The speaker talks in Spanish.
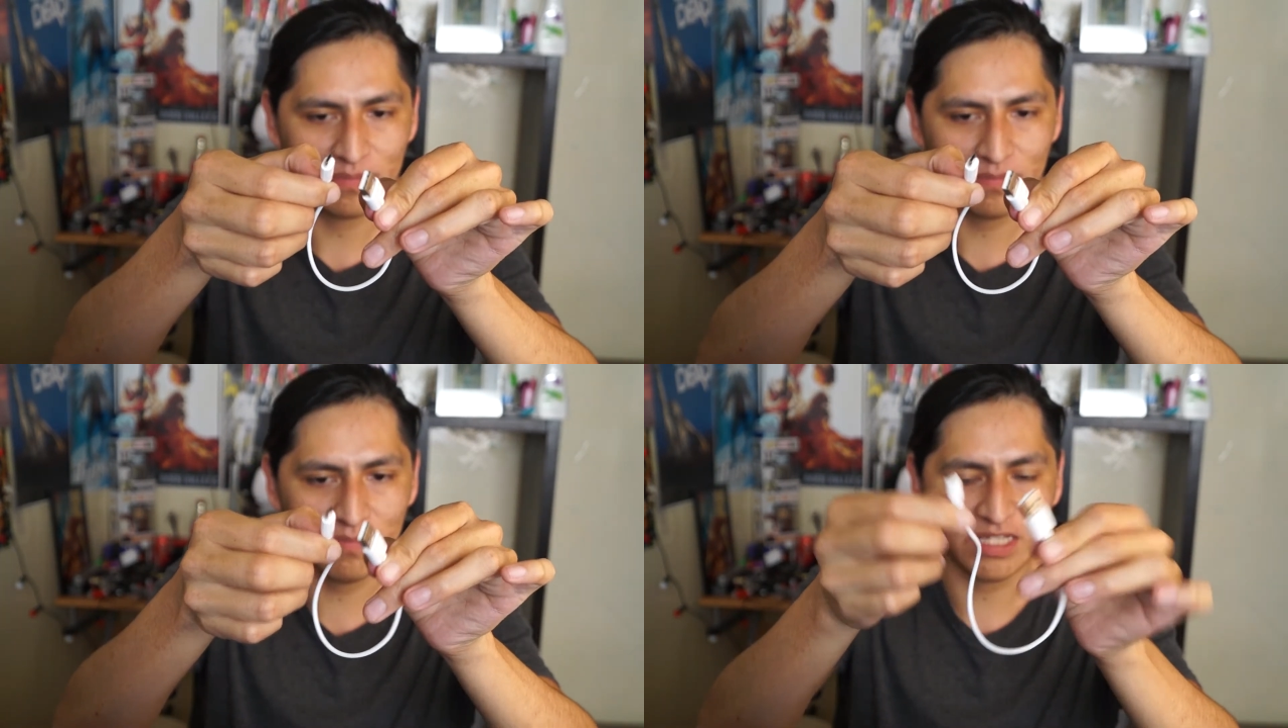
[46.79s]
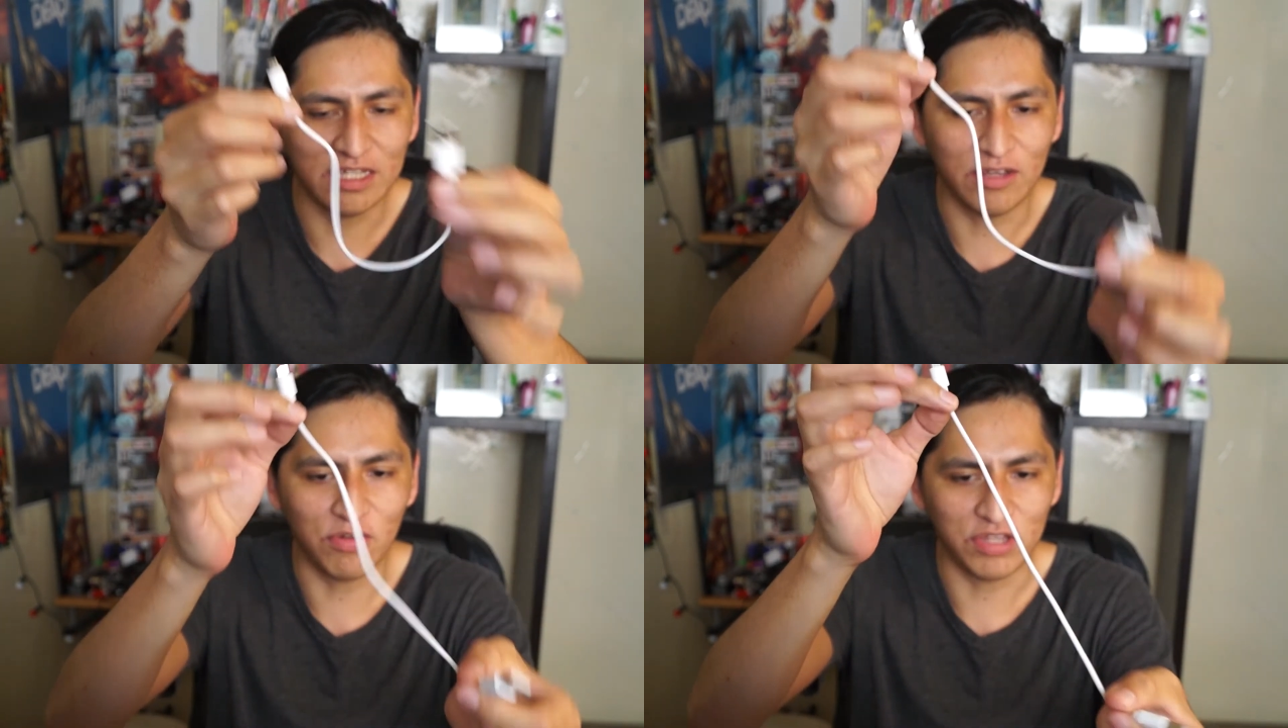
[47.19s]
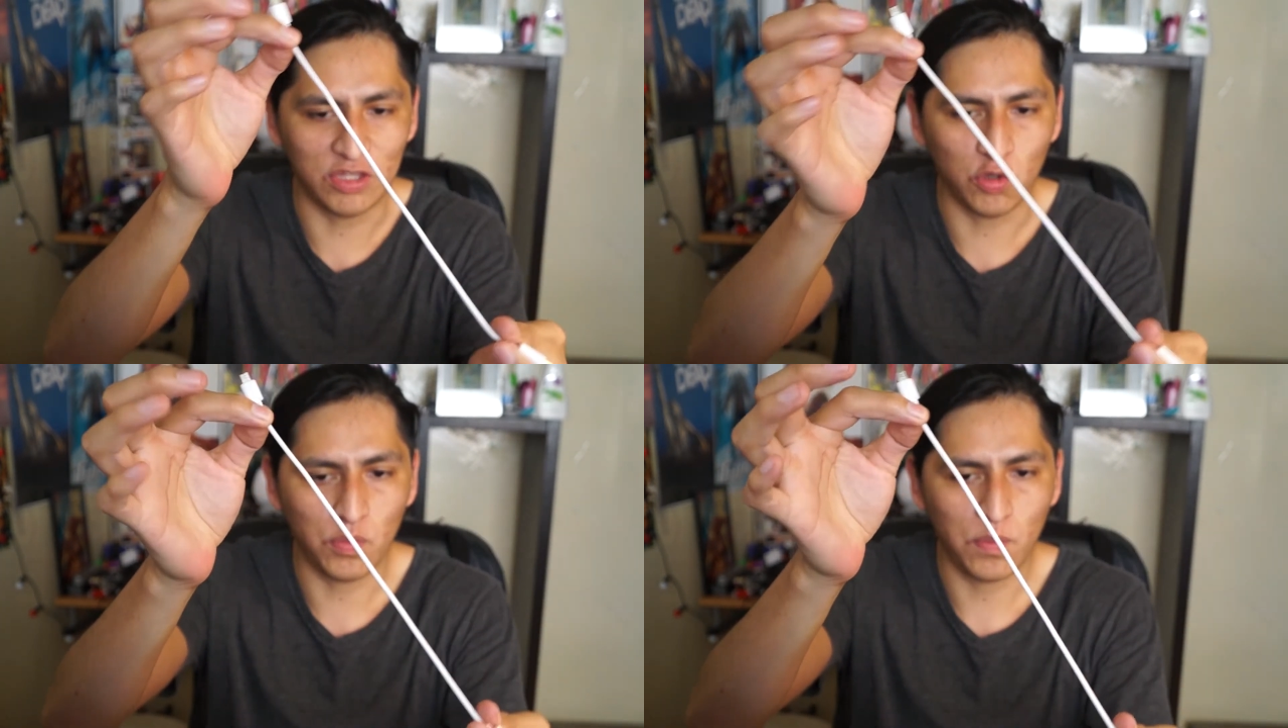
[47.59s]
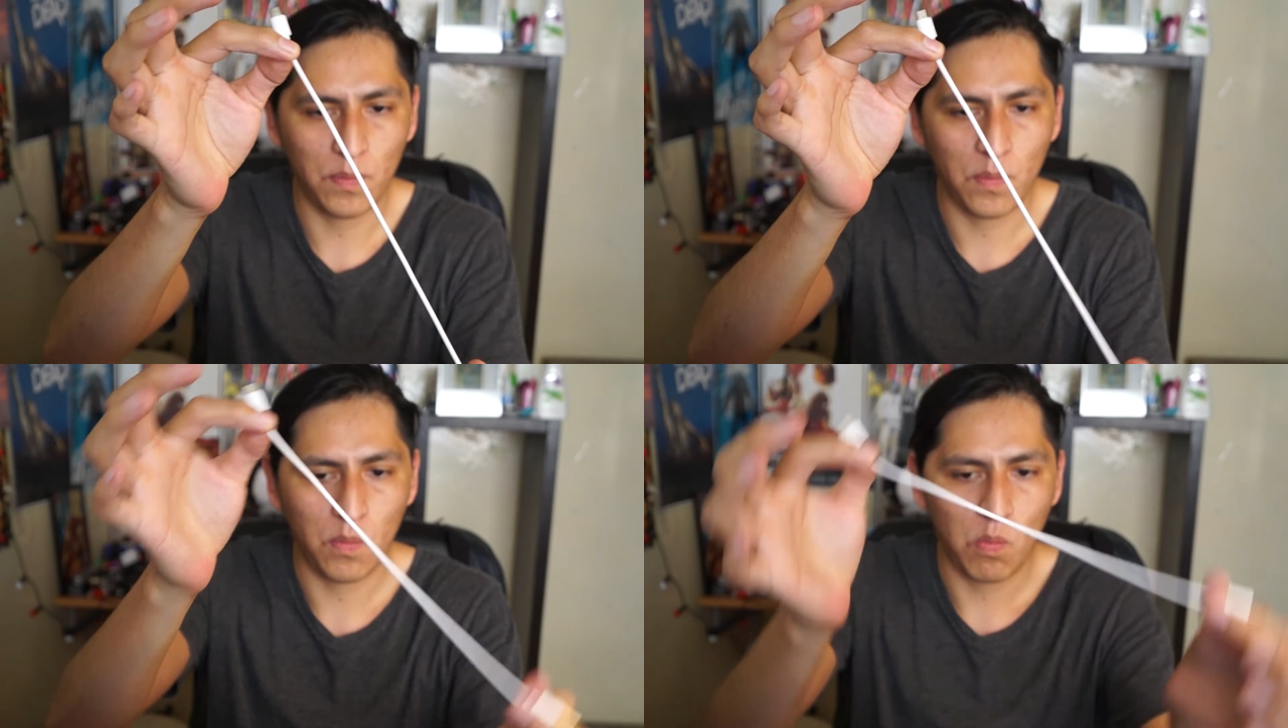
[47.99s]
Mm, bastante corto.
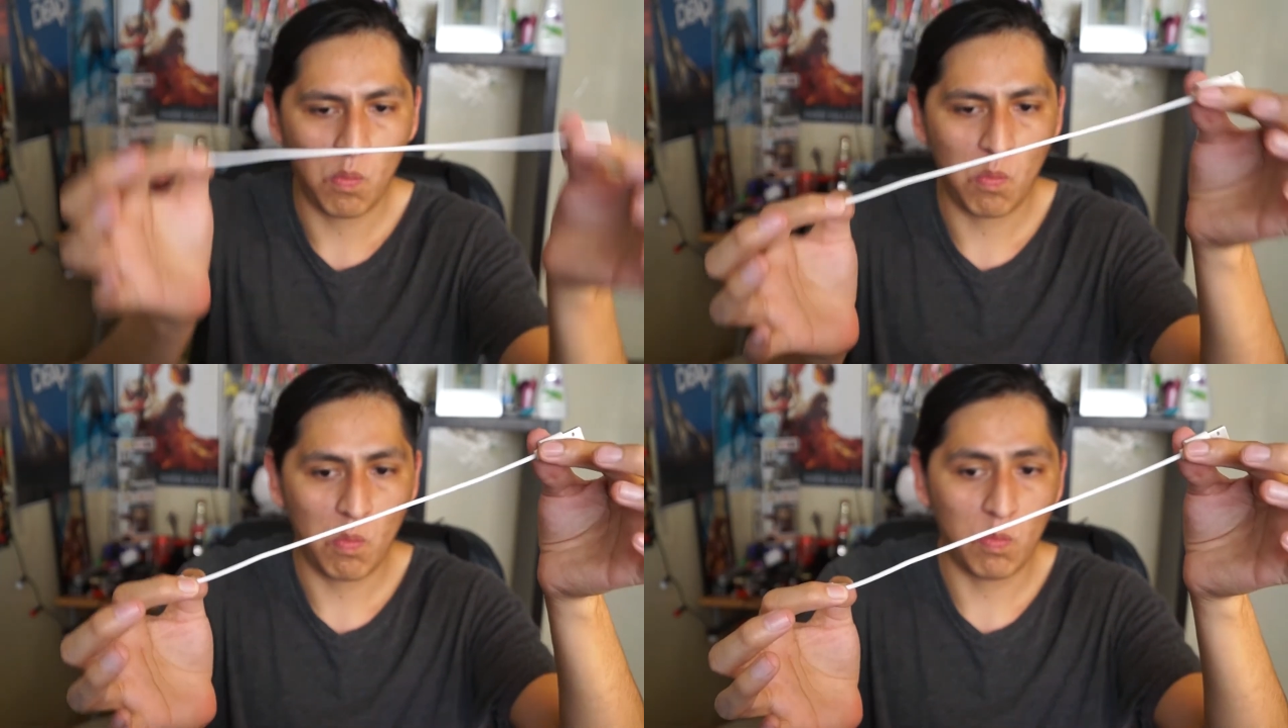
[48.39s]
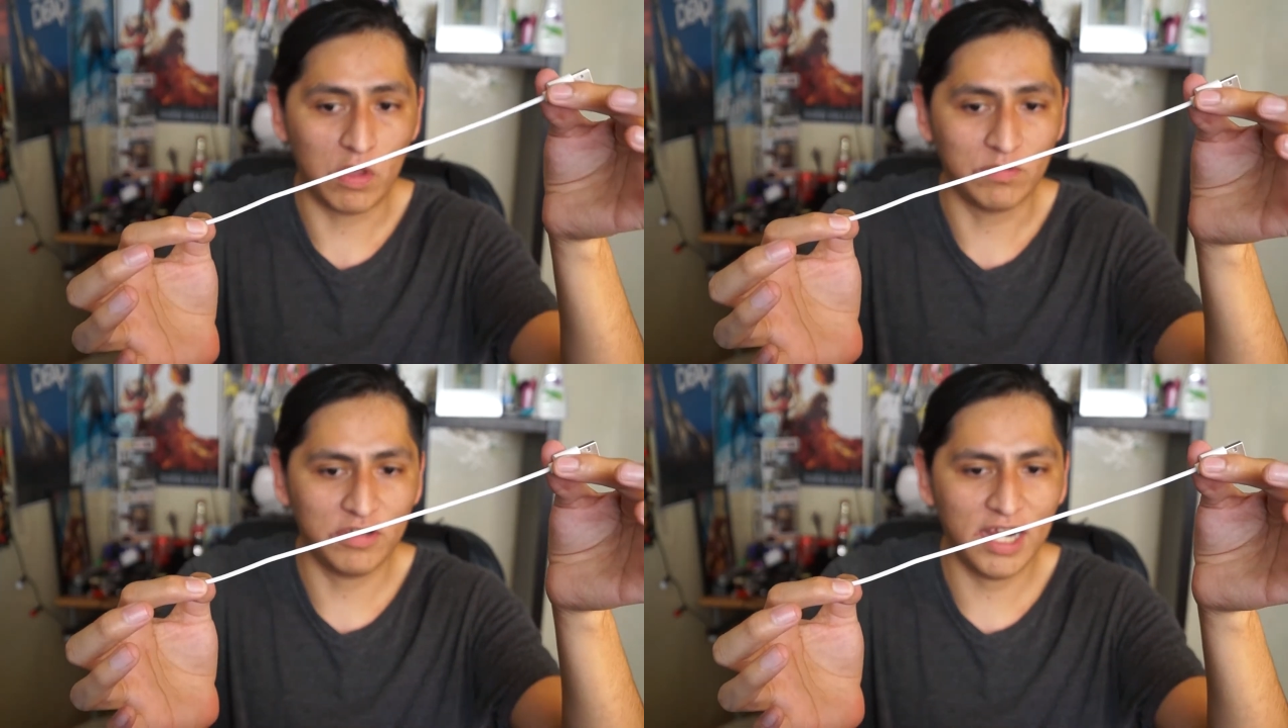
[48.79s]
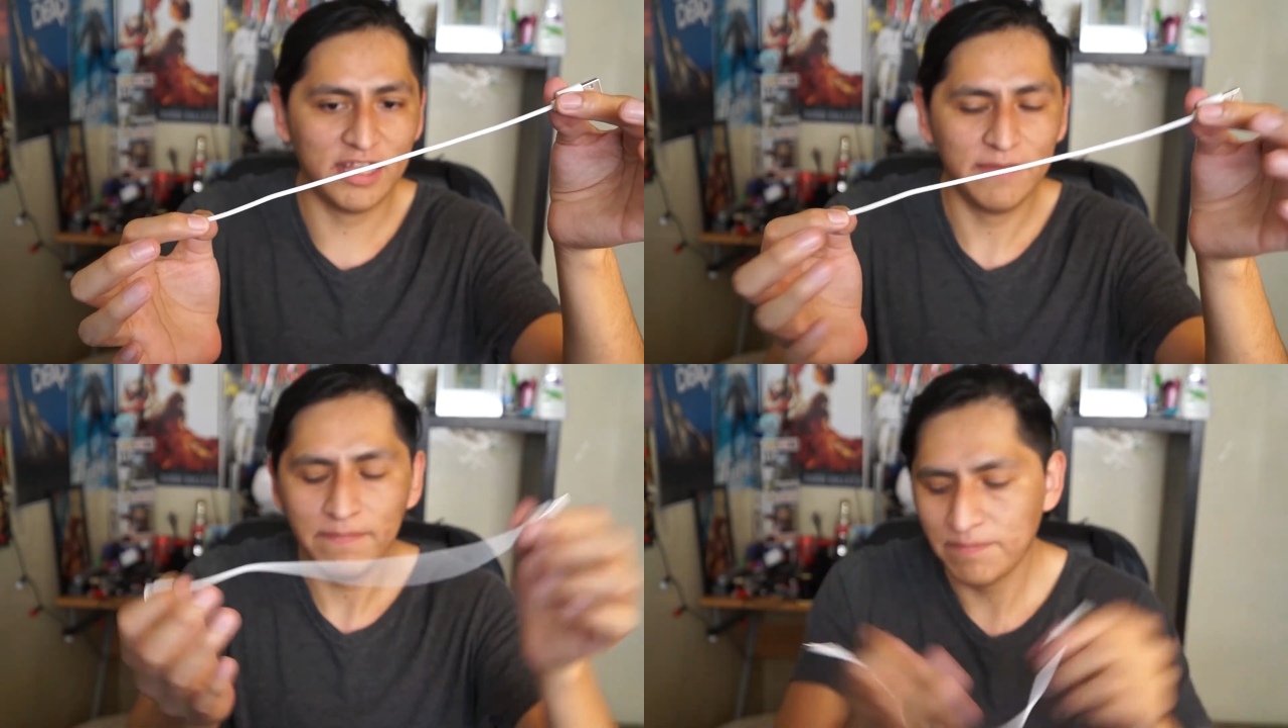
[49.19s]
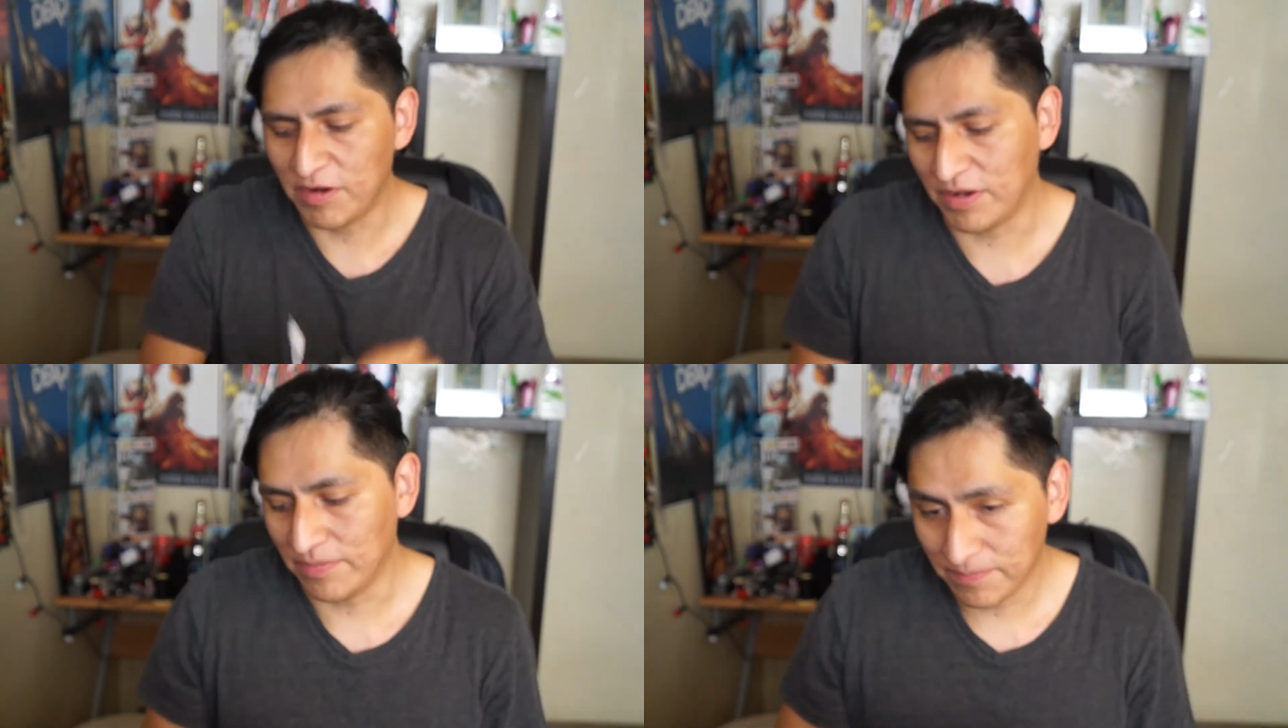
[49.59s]
No es muy grande,
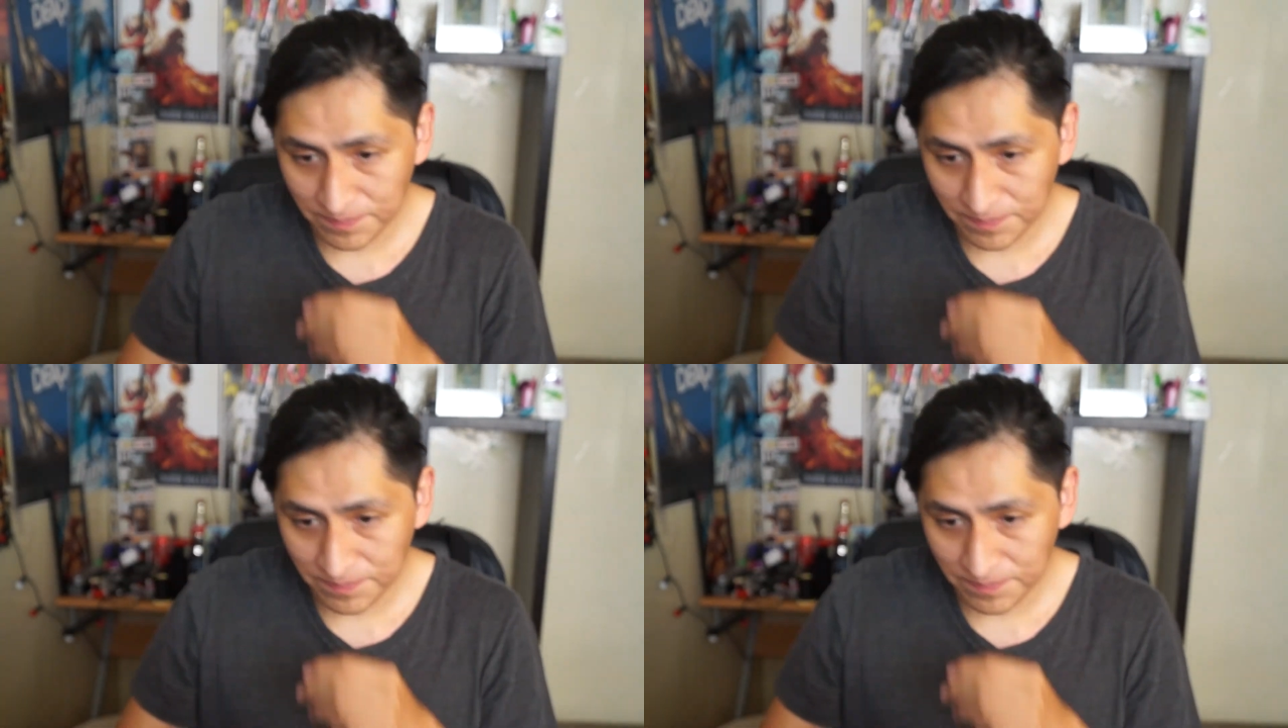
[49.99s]
pero bueno.